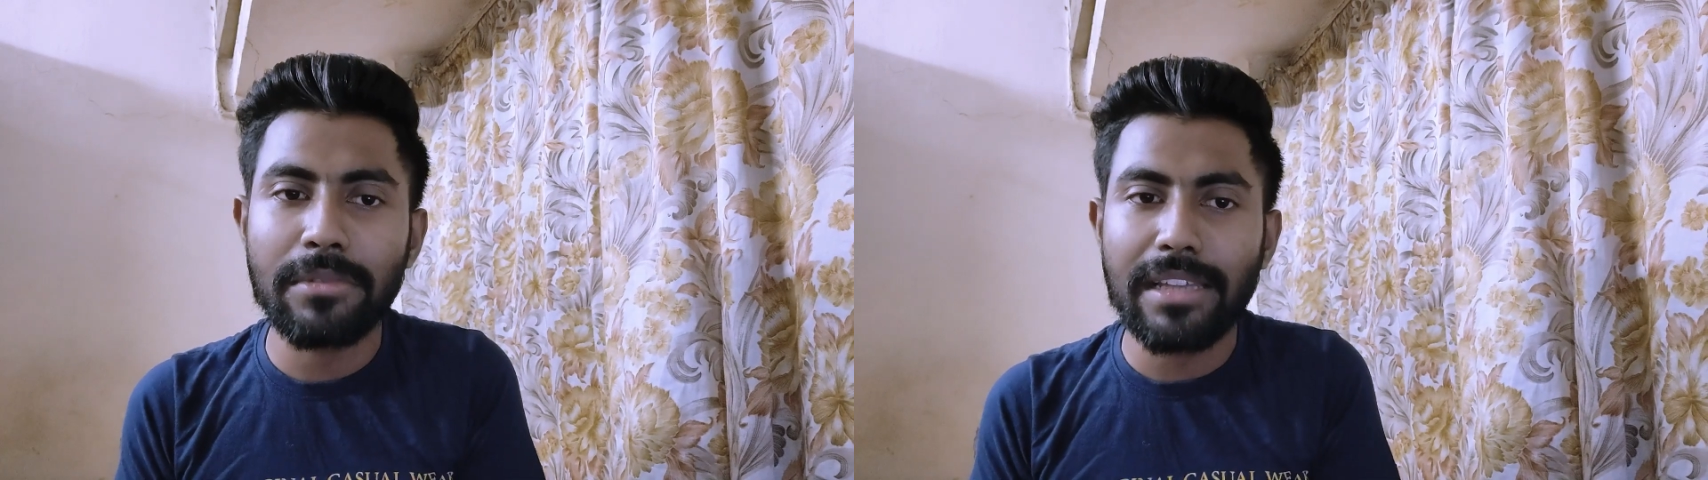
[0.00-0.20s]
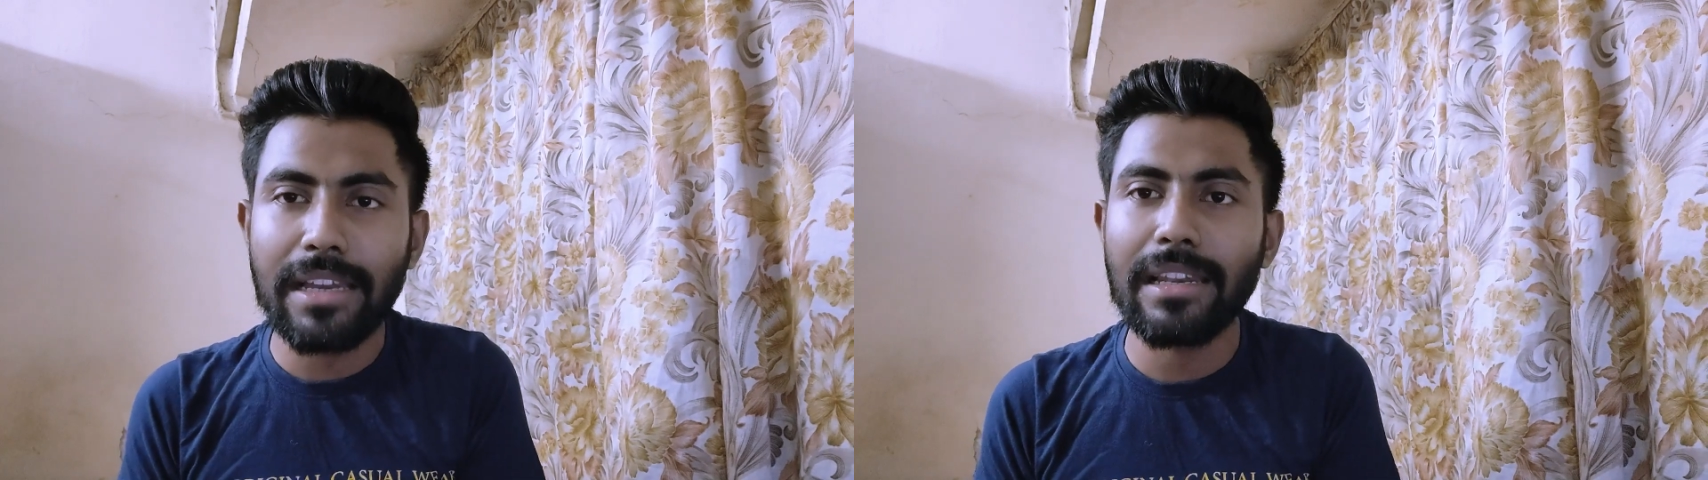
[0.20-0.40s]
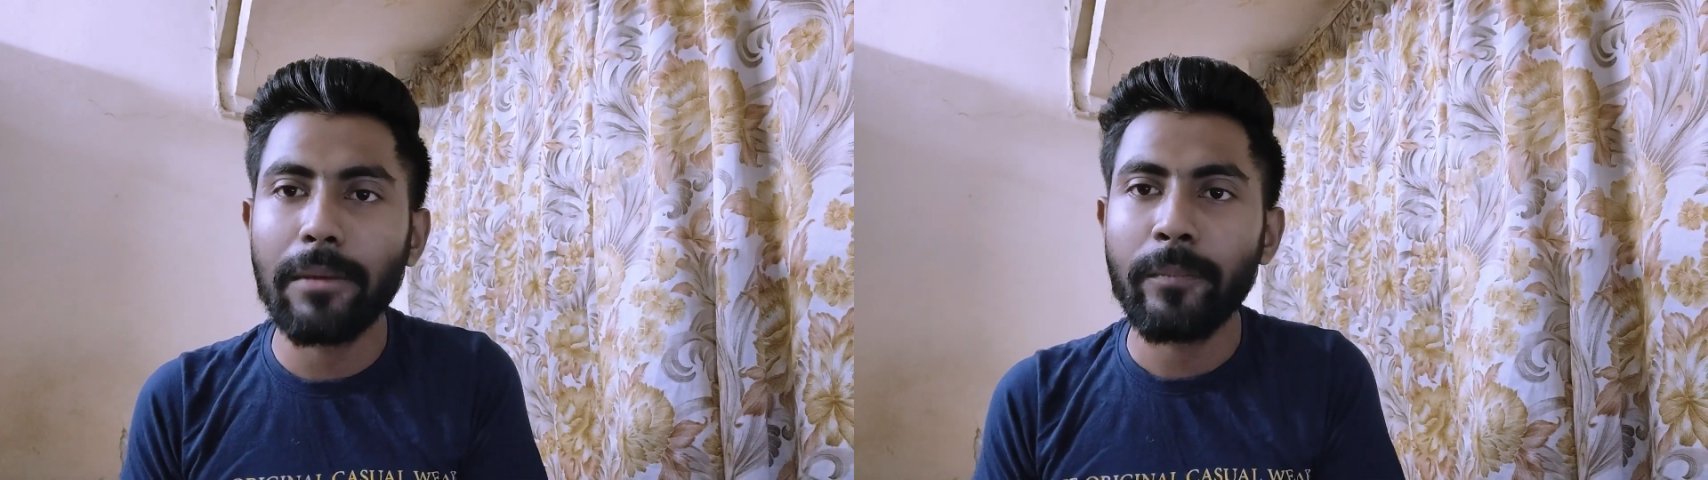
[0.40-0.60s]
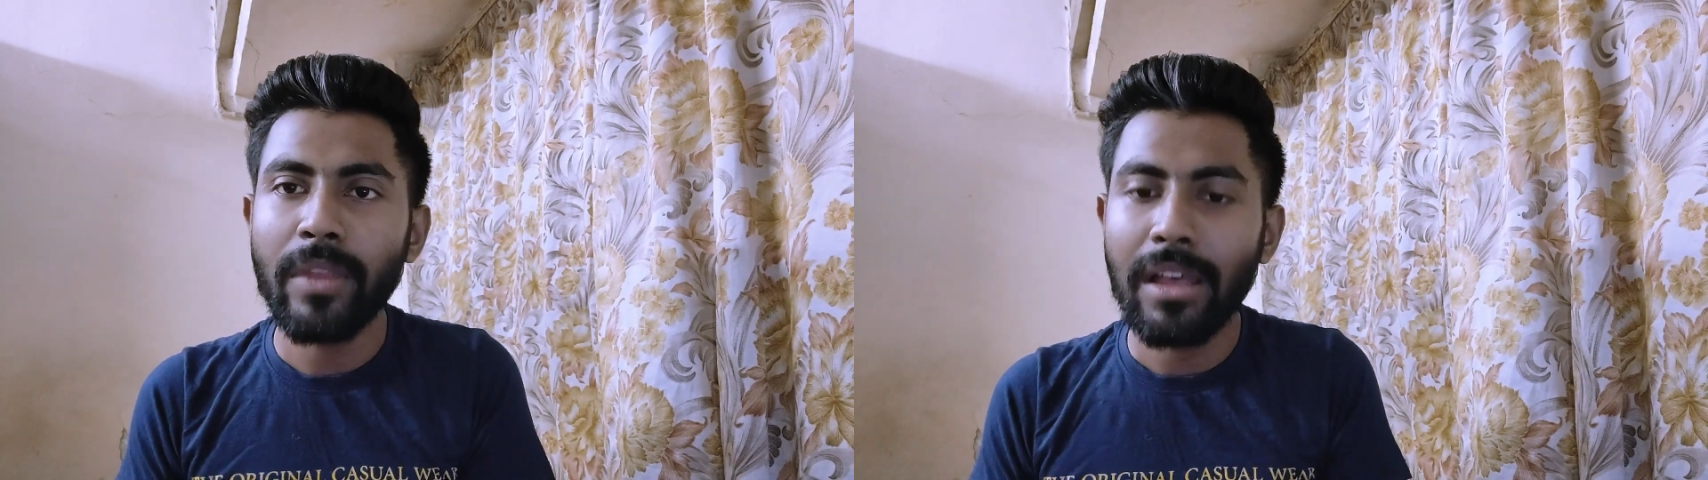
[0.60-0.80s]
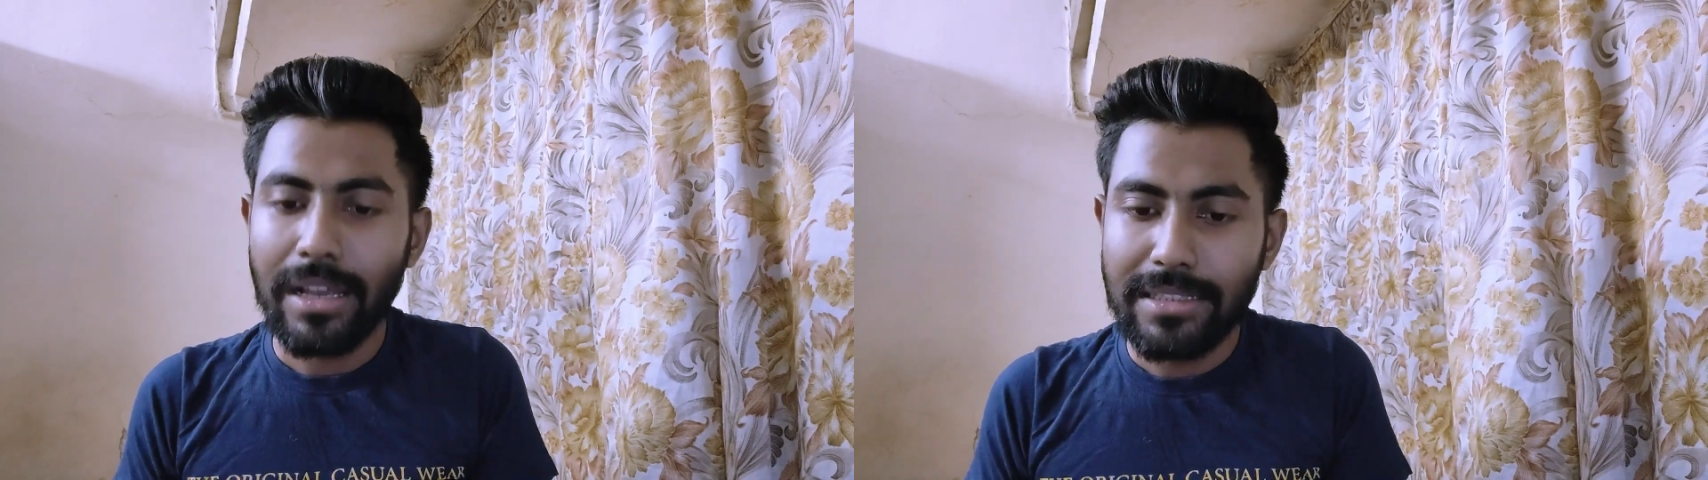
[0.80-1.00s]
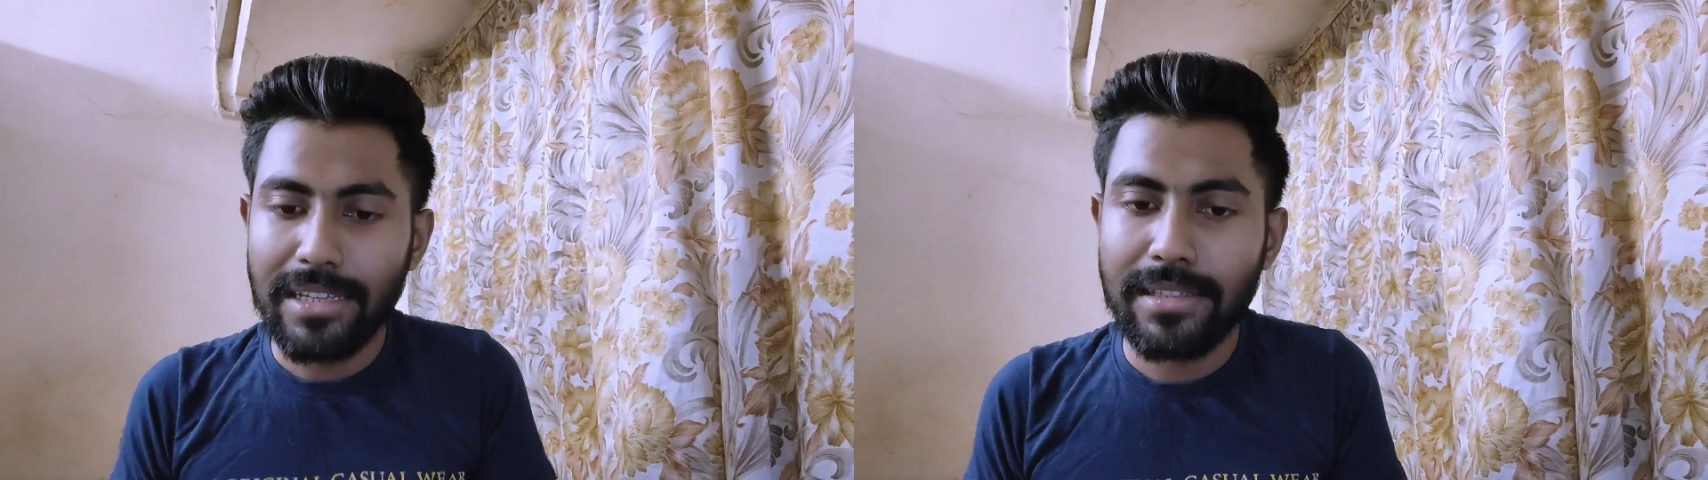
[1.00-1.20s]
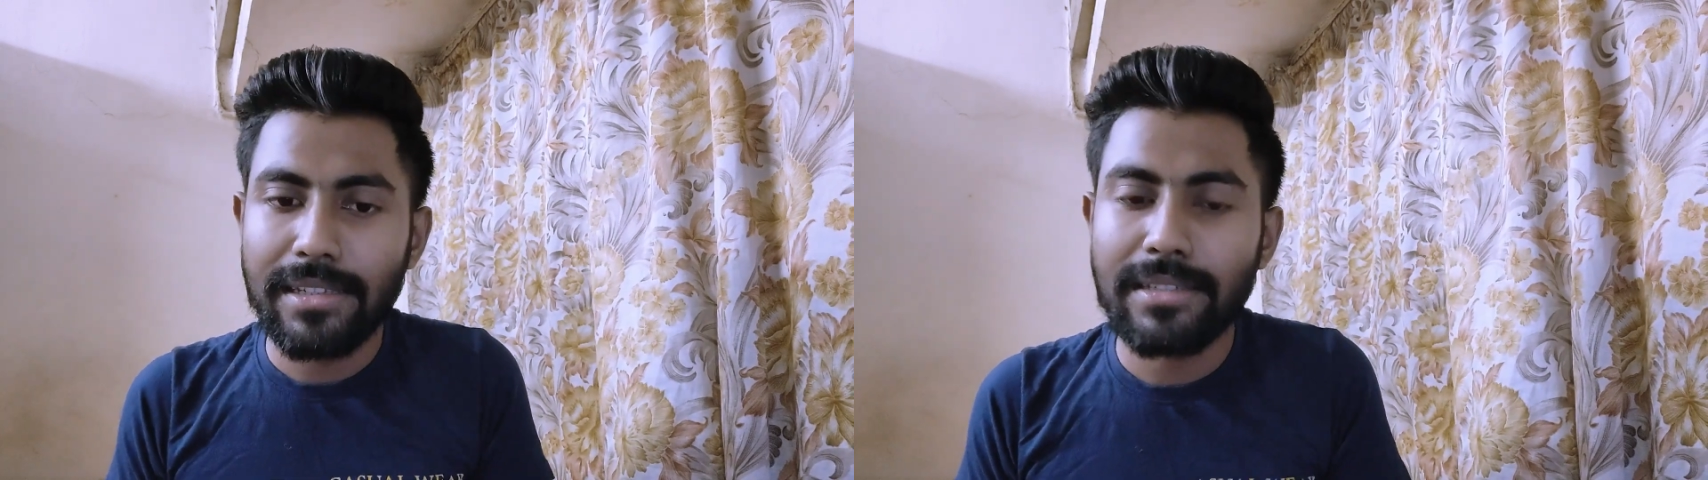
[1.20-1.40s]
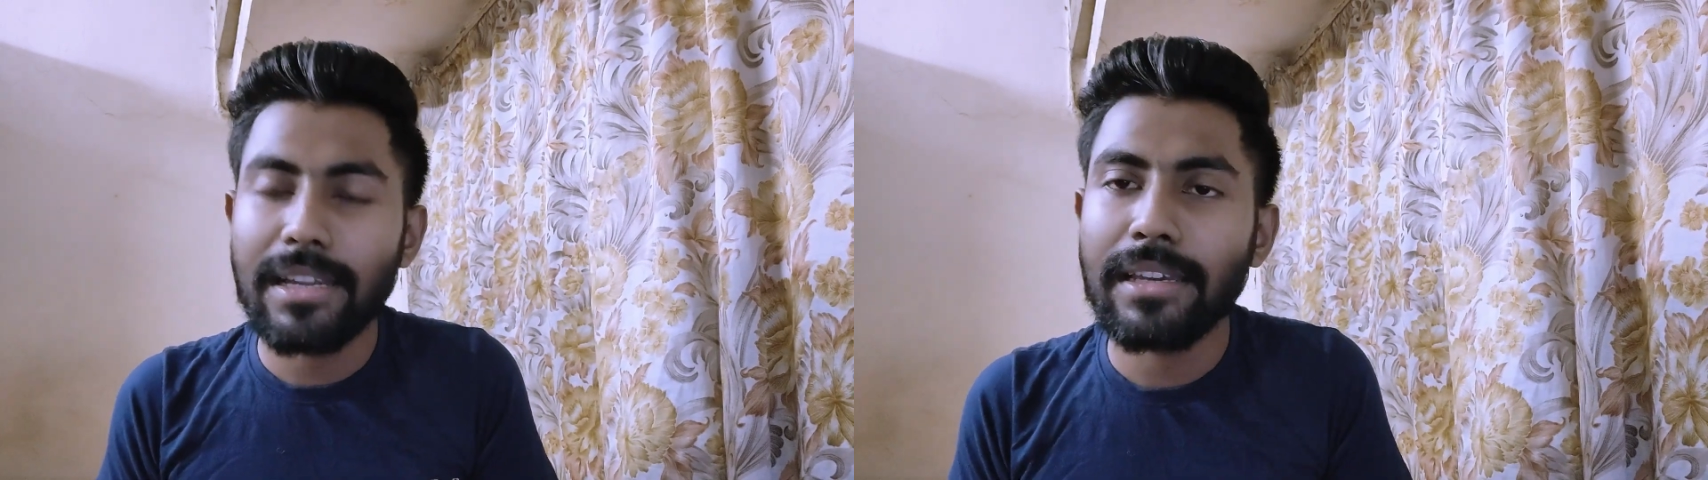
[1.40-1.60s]
আমি দেখলাম যে
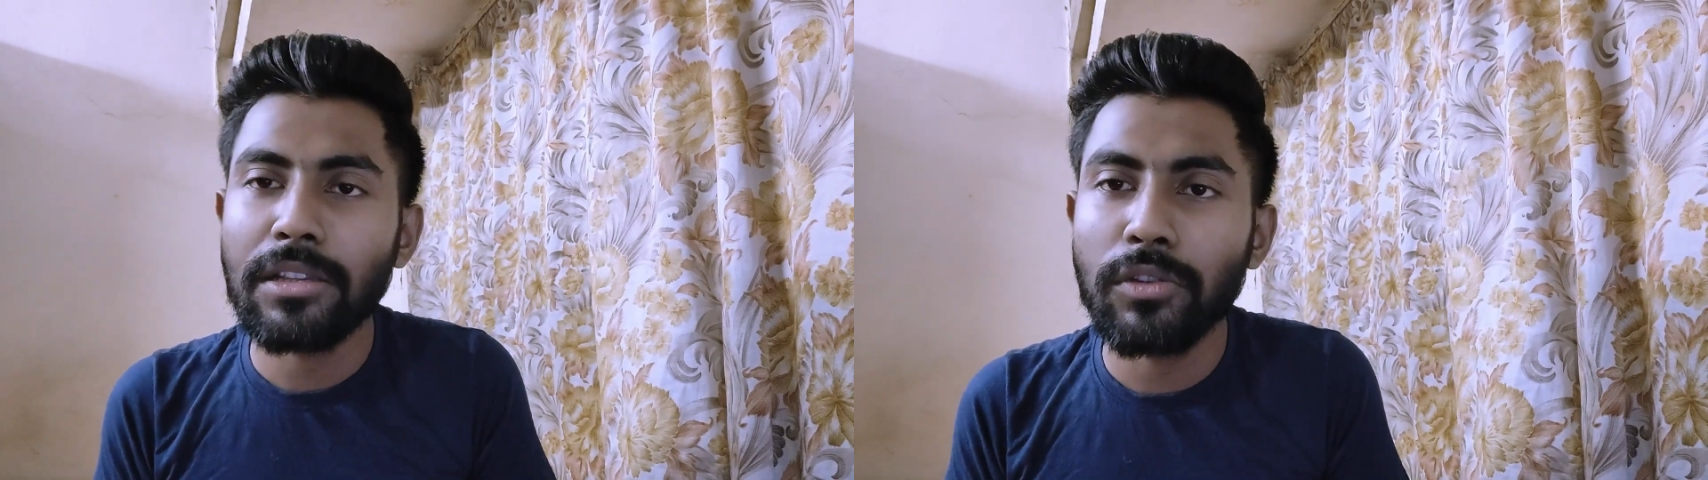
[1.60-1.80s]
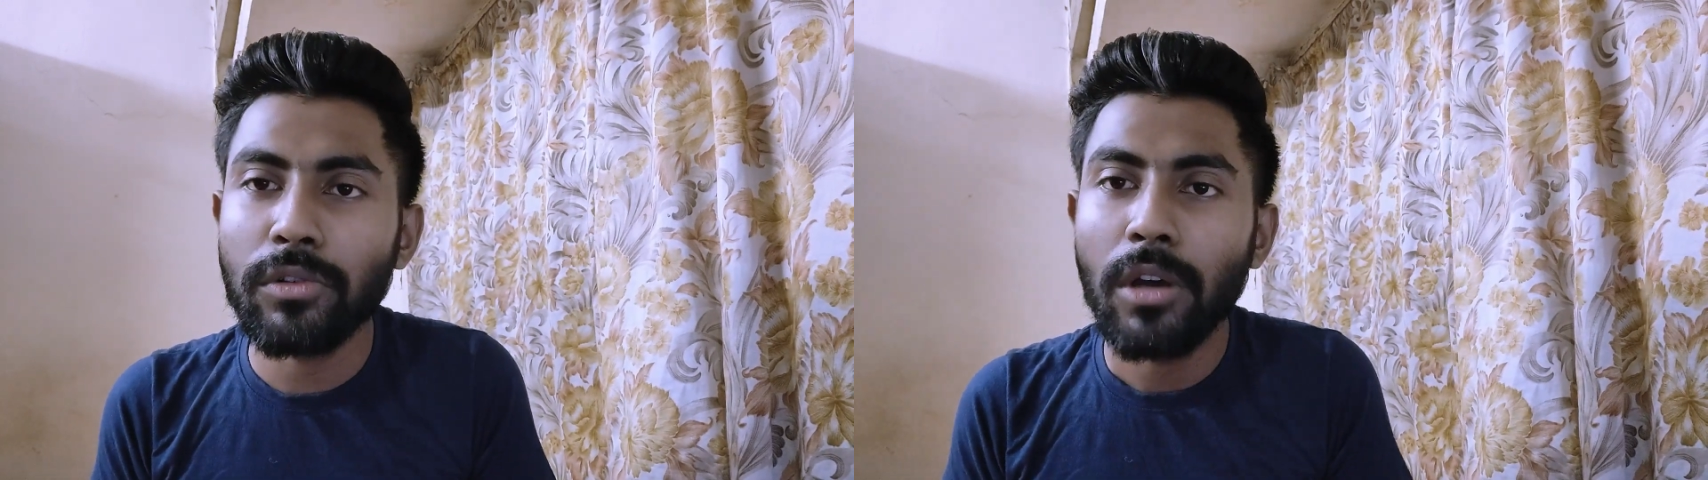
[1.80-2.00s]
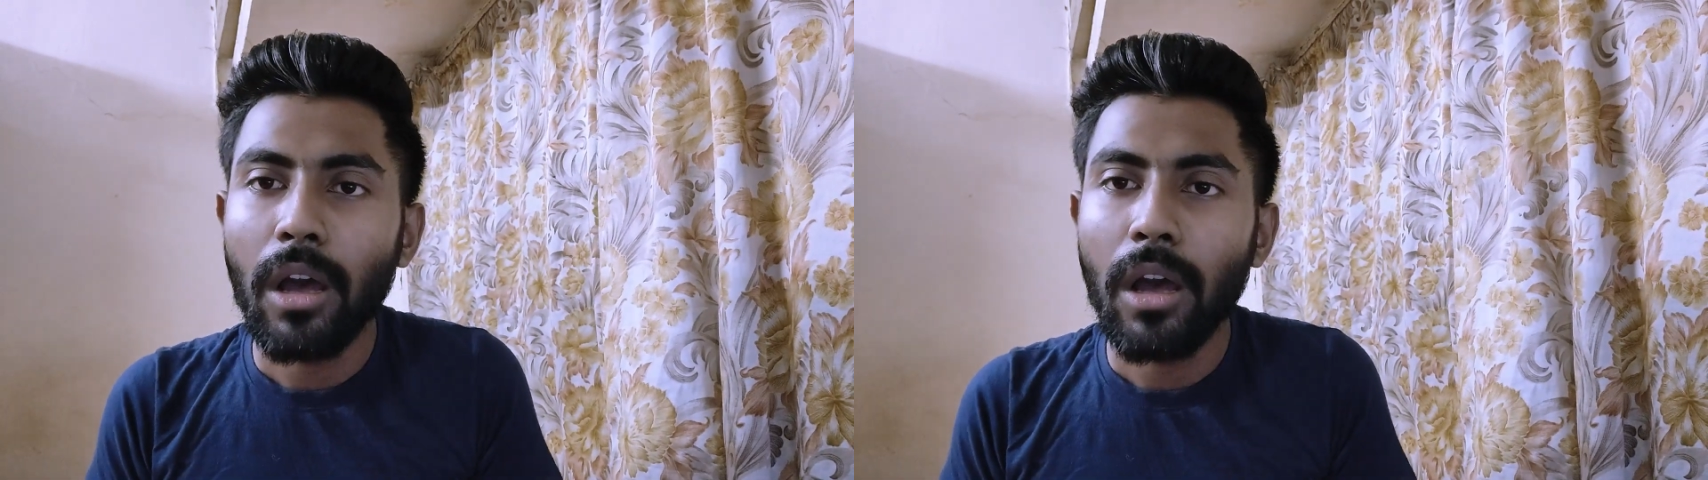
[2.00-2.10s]
সিরিজটা কিন্তু